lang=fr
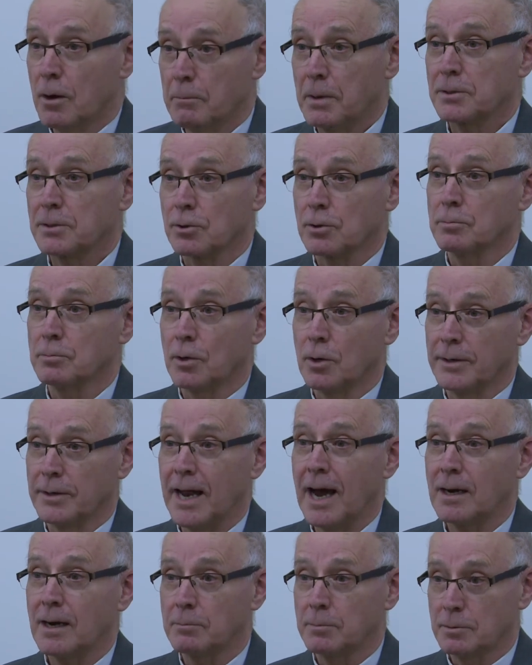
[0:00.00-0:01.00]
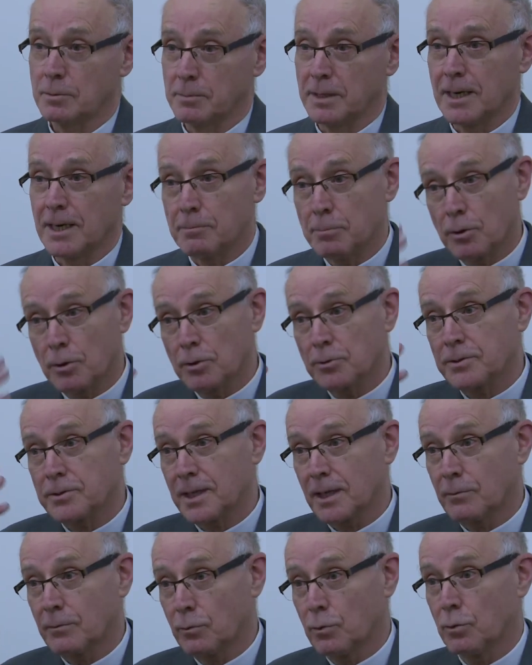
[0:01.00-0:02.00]
pas seulement d'armes, mais d'abord le
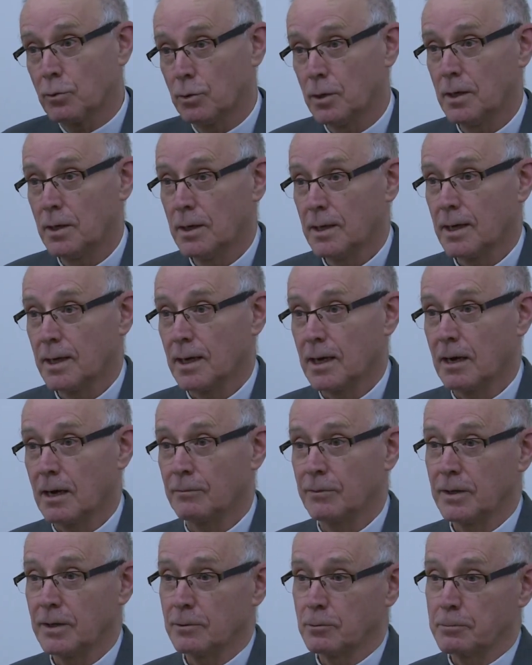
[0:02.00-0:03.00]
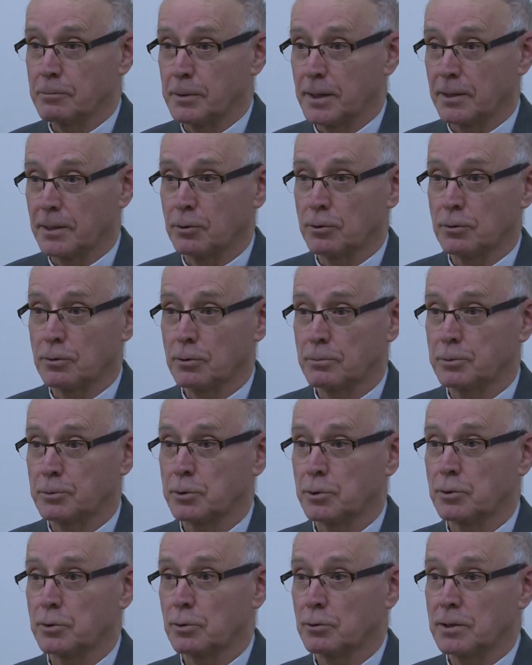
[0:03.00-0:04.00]
cerveau, et lavé auprès de, de
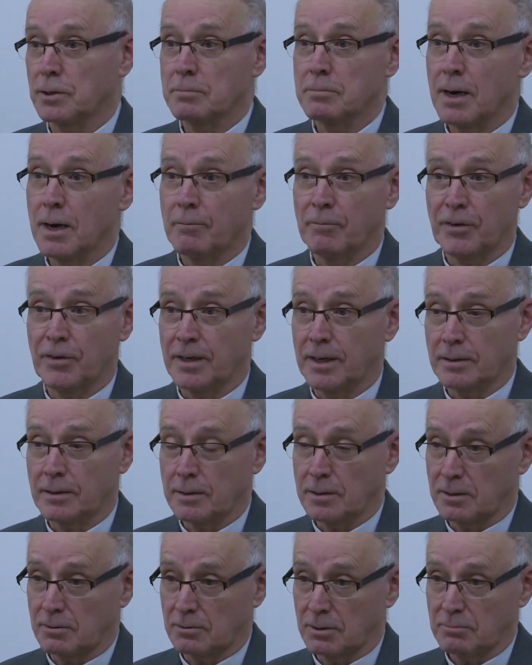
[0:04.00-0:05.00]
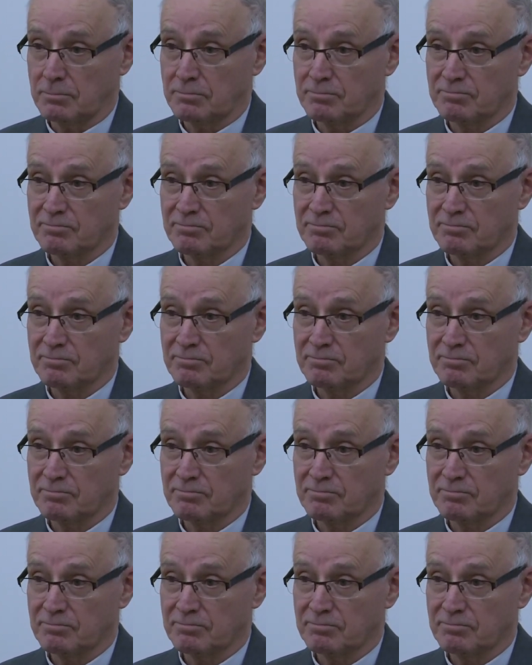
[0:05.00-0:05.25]
pseudo-imams fanatiques. Quoi.